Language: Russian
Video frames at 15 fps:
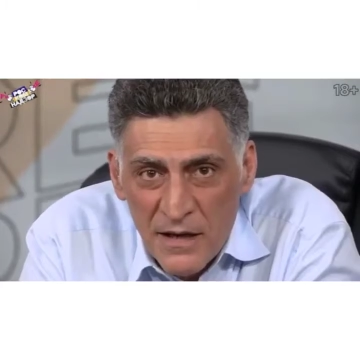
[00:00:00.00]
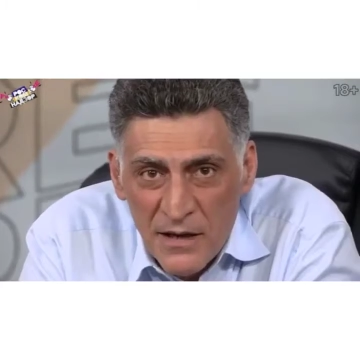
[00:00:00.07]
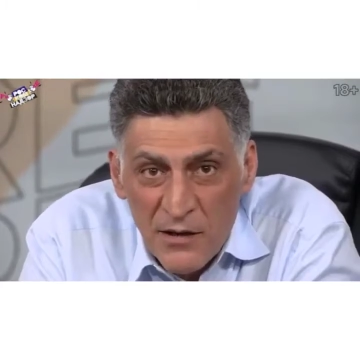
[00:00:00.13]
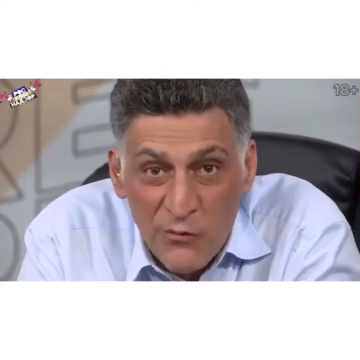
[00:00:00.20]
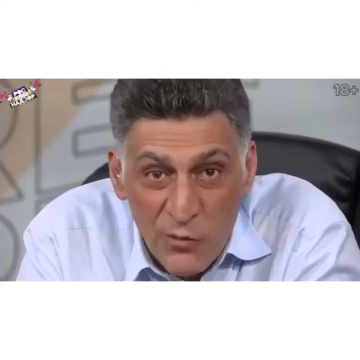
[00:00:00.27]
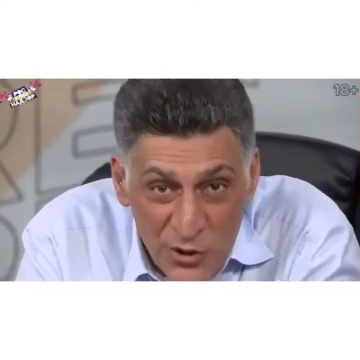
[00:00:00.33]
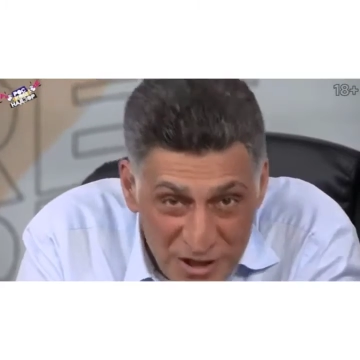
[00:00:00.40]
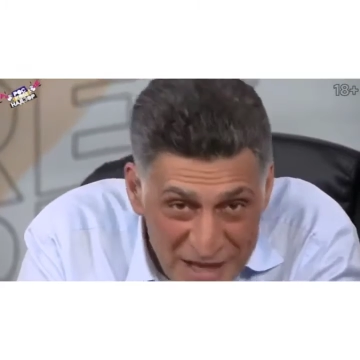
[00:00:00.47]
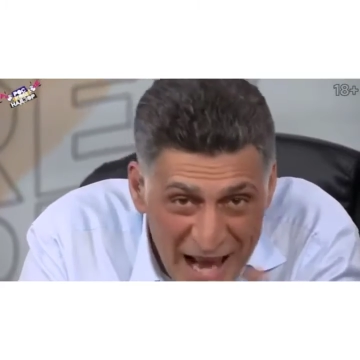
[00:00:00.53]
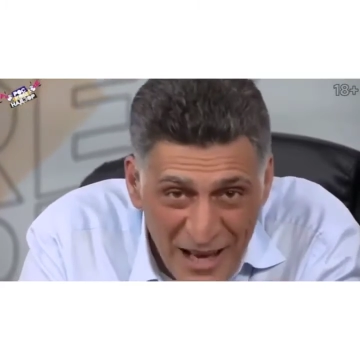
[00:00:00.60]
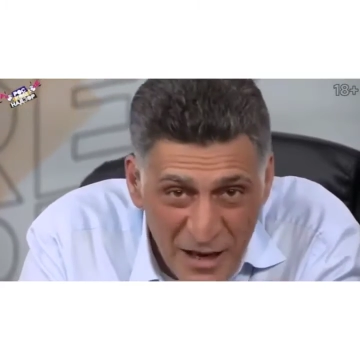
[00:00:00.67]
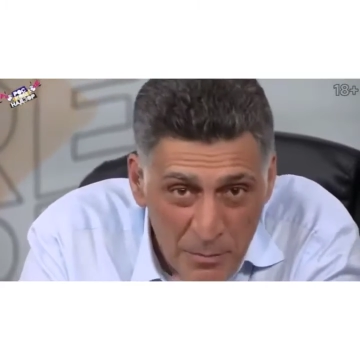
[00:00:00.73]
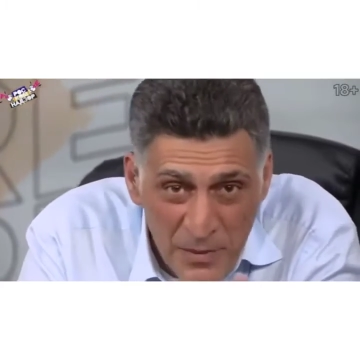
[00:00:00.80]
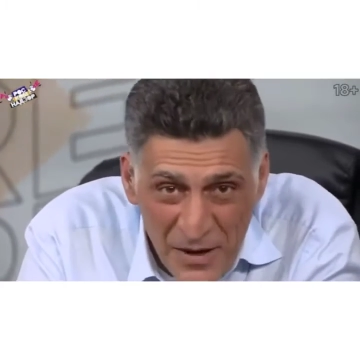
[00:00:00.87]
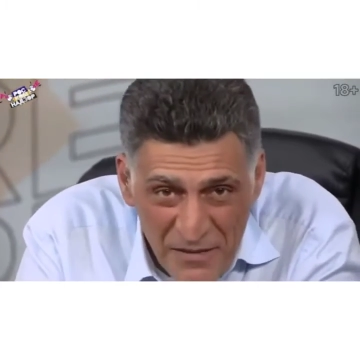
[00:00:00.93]
Но вот
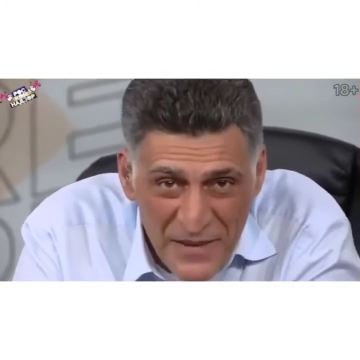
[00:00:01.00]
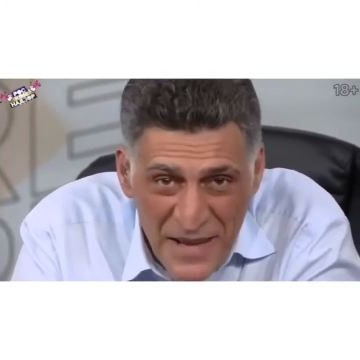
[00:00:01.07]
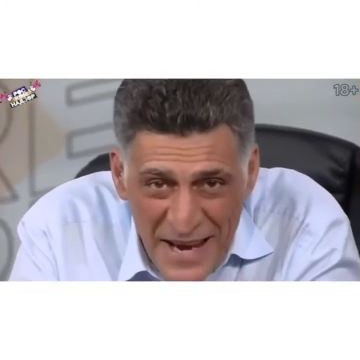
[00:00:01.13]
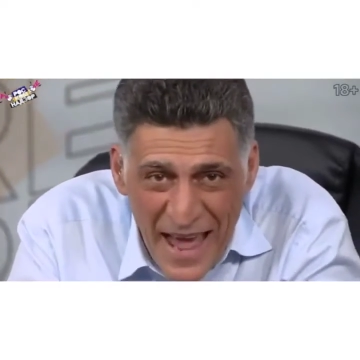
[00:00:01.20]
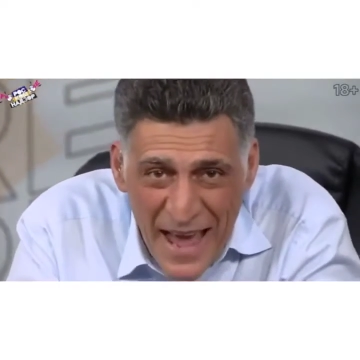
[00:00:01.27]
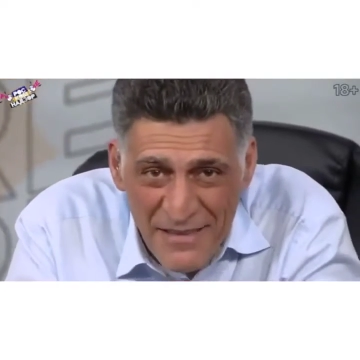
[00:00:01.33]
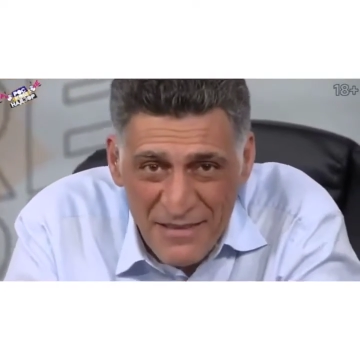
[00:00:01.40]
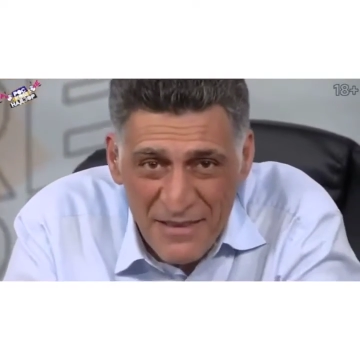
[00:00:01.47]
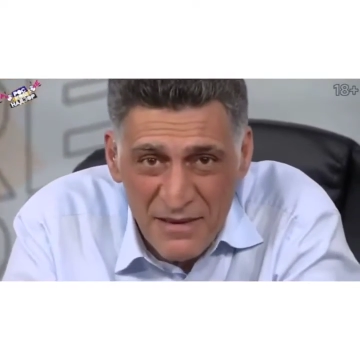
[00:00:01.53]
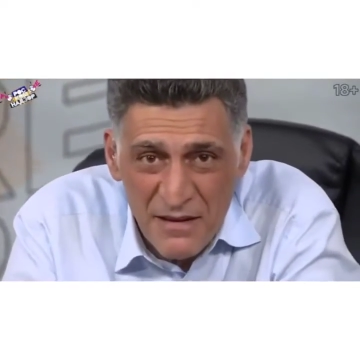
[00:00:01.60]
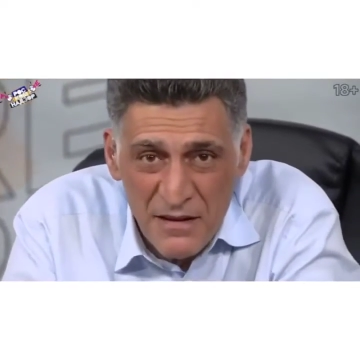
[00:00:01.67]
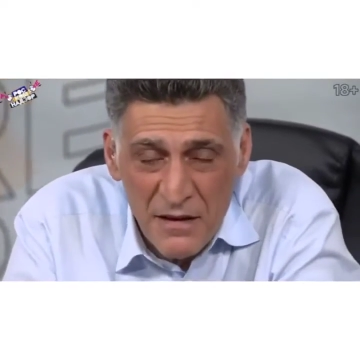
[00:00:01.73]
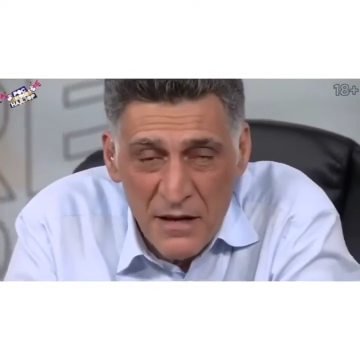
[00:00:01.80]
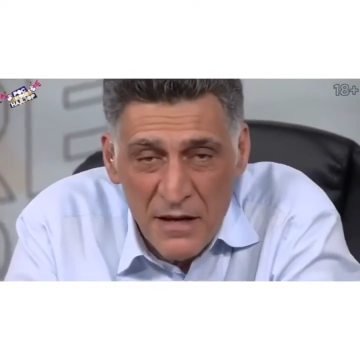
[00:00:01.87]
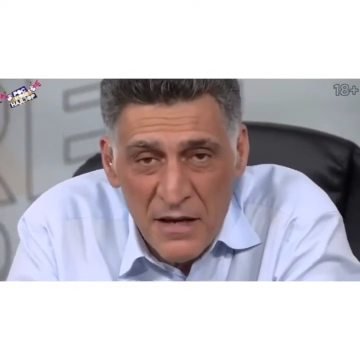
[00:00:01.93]
так провилять
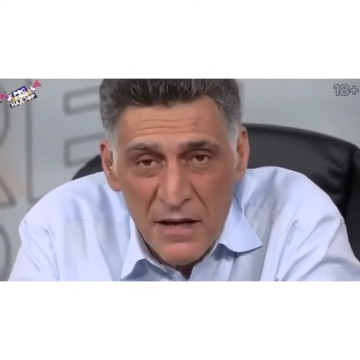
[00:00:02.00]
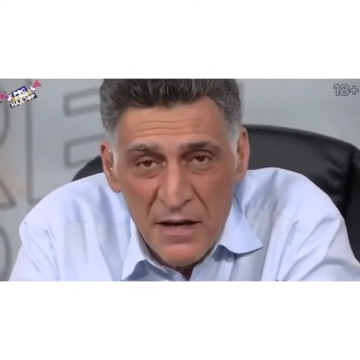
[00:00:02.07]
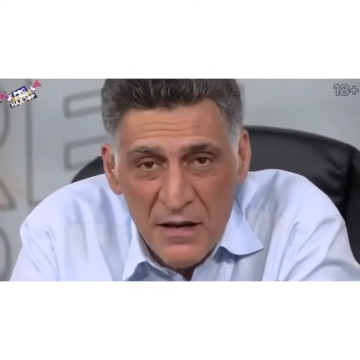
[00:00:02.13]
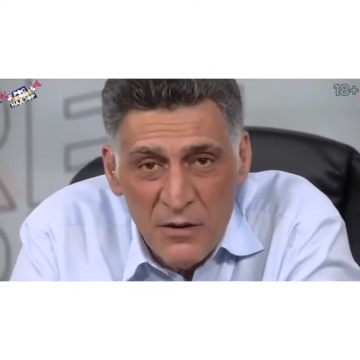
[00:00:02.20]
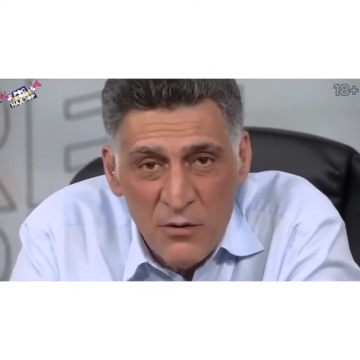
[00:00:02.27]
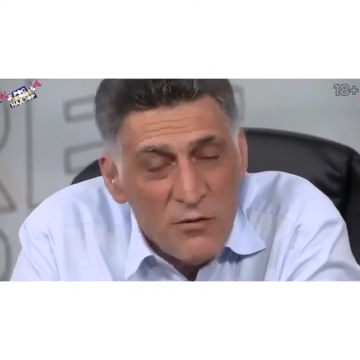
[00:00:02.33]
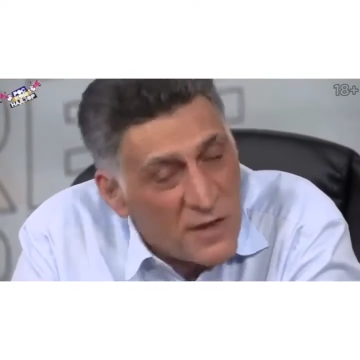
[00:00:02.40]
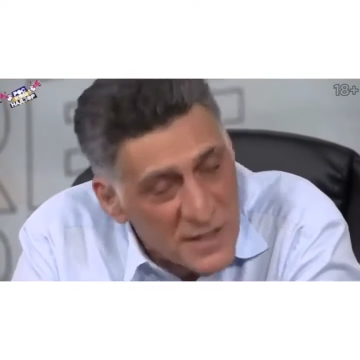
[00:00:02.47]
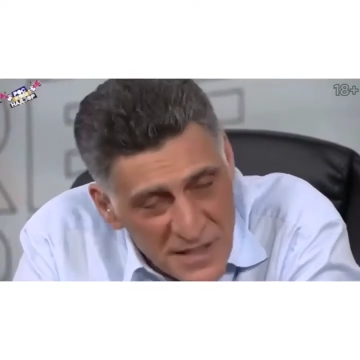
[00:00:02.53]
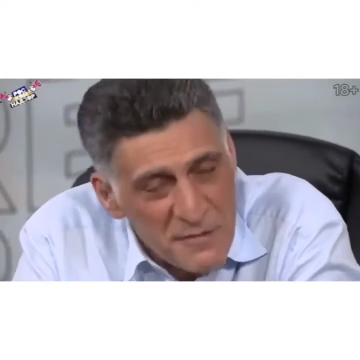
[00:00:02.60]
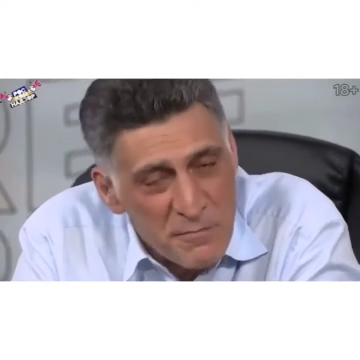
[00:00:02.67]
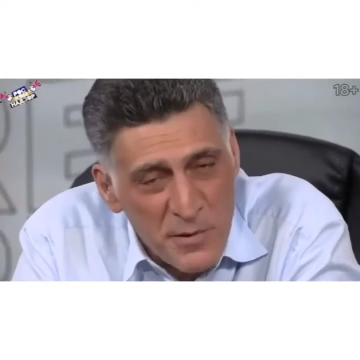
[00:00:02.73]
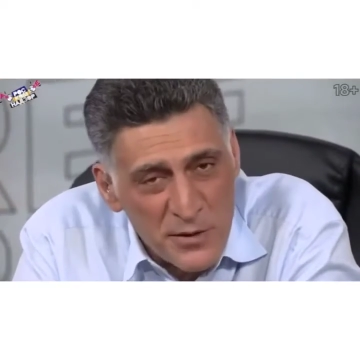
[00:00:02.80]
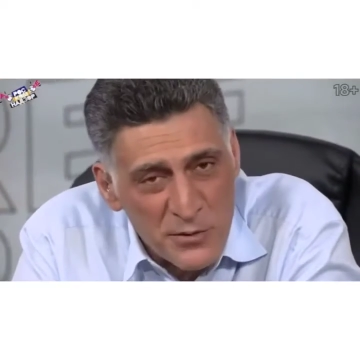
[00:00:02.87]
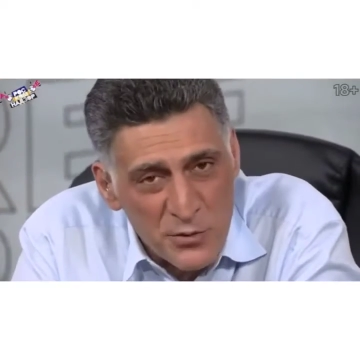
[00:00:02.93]
у вас
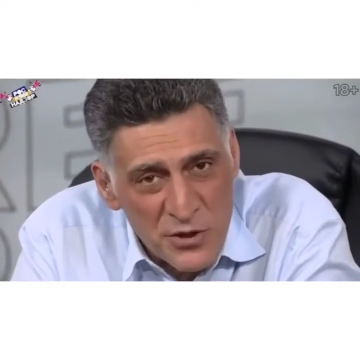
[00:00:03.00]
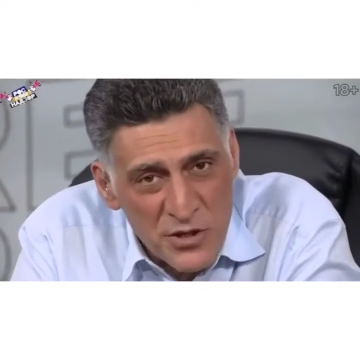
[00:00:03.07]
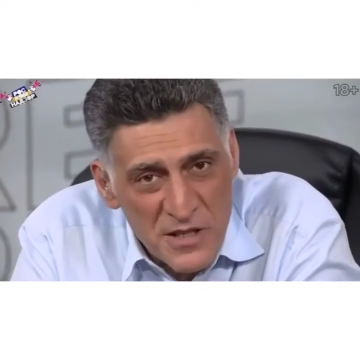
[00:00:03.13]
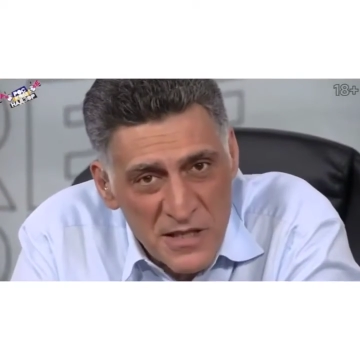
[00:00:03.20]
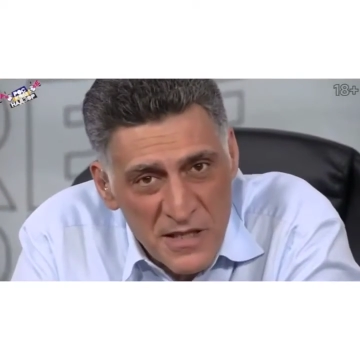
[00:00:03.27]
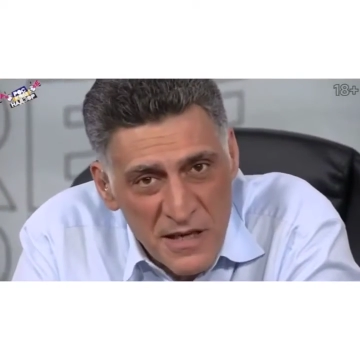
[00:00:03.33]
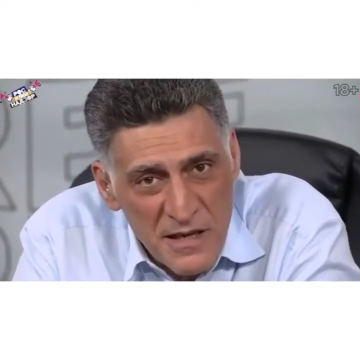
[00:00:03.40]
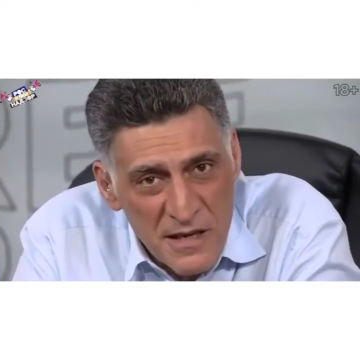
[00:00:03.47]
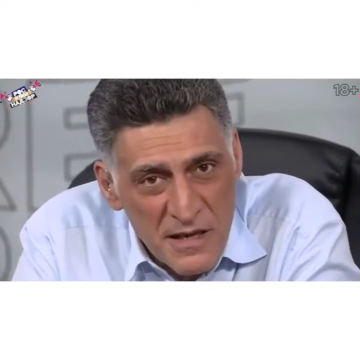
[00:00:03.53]
не получится.